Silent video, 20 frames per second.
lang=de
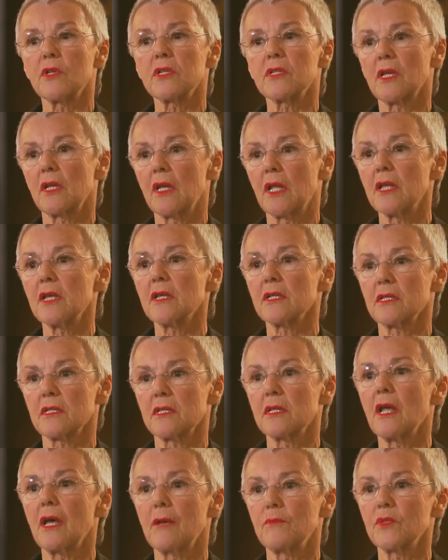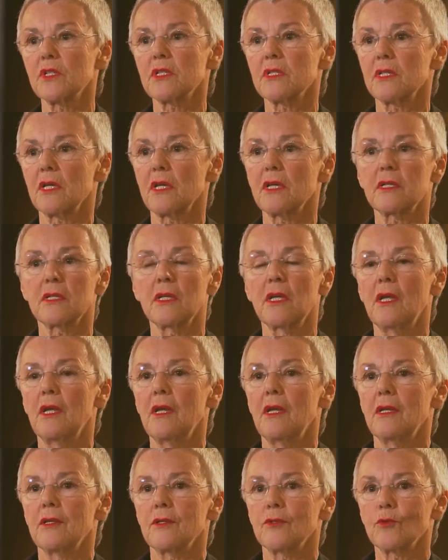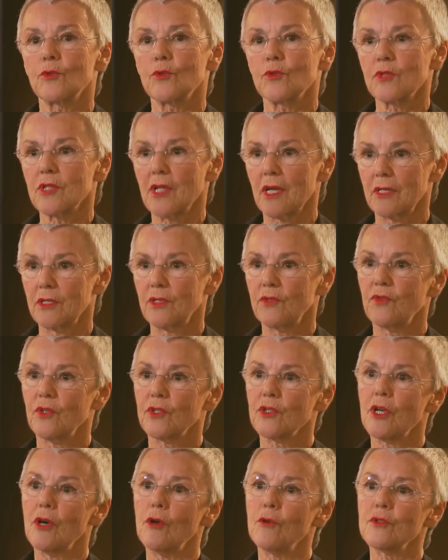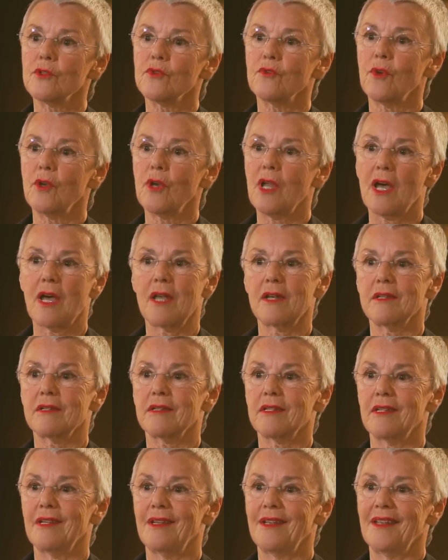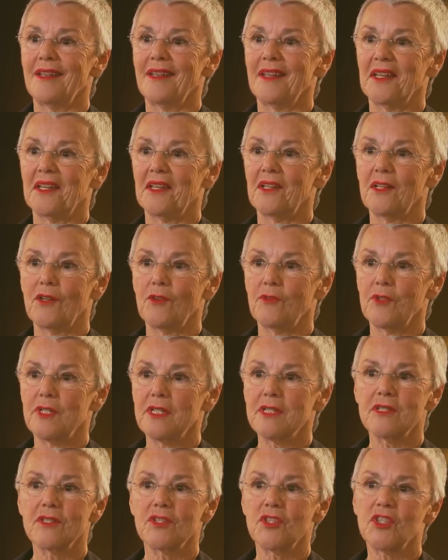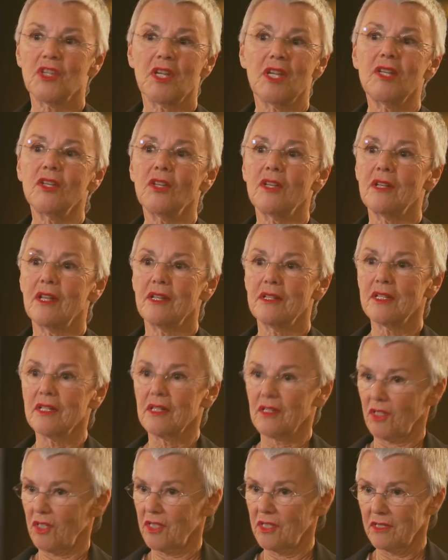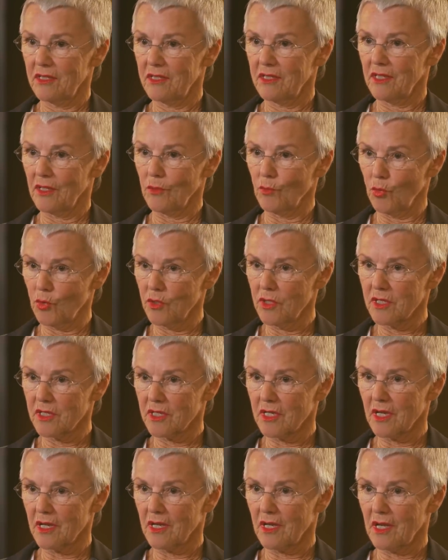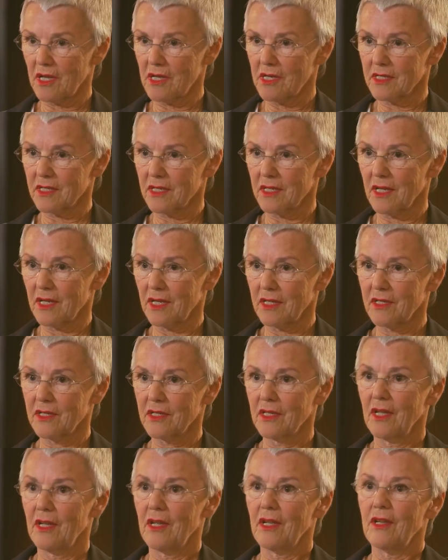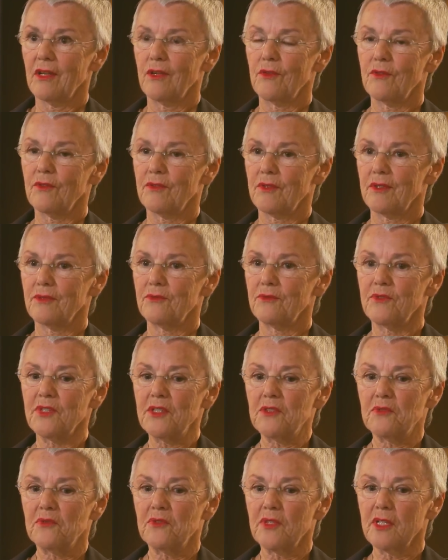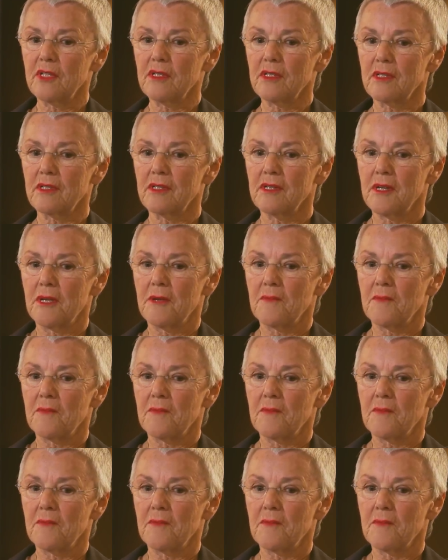in seiner ersten Amtszeit sozusagen die vertrauensvolle Hand. Ja, wenn Sie sich erinnern an die Rede, die er im Bundestag gehalten hat, äh, wie viel